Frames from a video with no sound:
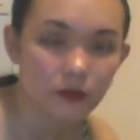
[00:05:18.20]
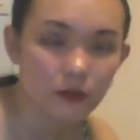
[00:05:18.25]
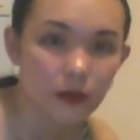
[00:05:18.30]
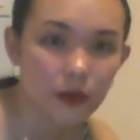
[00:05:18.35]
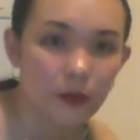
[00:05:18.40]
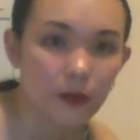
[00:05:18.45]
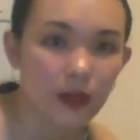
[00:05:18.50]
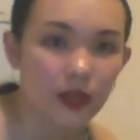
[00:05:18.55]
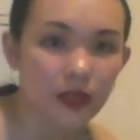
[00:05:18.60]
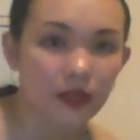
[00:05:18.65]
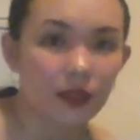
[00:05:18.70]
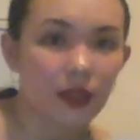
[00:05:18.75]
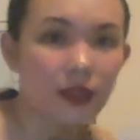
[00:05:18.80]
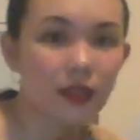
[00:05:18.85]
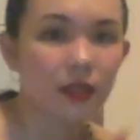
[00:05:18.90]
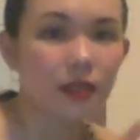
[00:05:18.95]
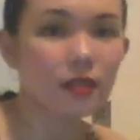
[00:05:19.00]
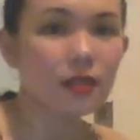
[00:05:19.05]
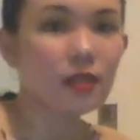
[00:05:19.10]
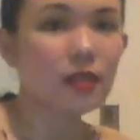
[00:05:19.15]
babalik
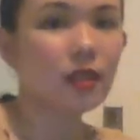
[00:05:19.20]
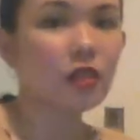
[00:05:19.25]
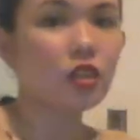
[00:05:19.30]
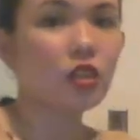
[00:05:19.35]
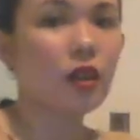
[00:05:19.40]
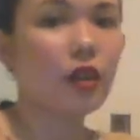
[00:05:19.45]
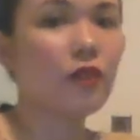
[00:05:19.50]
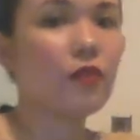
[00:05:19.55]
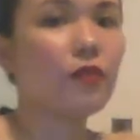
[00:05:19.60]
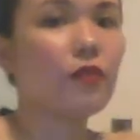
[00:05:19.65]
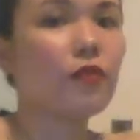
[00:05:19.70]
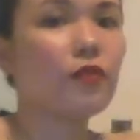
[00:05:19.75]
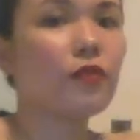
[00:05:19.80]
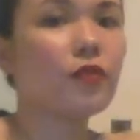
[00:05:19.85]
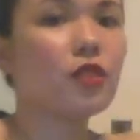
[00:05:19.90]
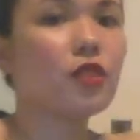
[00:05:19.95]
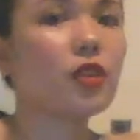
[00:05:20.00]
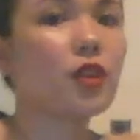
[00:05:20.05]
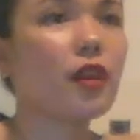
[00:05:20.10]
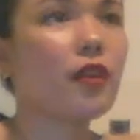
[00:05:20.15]
natin sa chef.
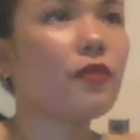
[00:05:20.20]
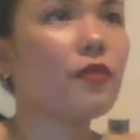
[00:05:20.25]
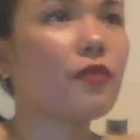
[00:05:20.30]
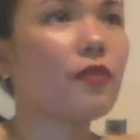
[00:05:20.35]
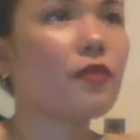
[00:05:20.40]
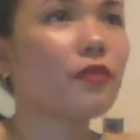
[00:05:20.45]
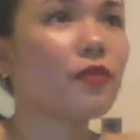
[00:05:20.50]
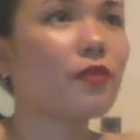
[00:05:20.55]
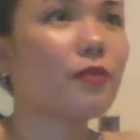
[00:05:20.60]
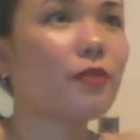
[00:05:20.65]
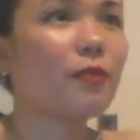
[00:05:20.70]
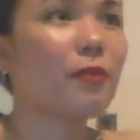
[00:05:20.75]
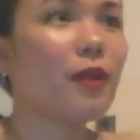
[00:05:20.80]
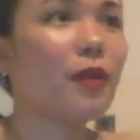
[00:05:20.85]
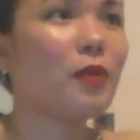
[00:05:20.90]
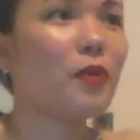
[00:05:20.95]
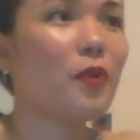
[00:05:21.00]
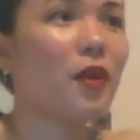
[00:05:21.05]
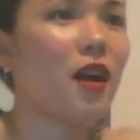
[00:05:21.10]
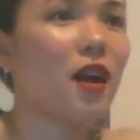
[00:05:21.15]
Chef,
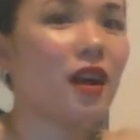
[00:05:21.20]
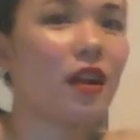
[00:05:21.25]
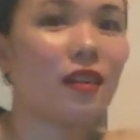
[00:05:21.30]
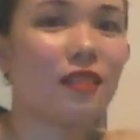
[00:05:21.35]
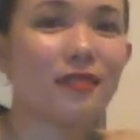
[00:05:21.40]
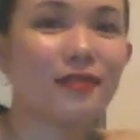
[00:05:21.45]
ako ka.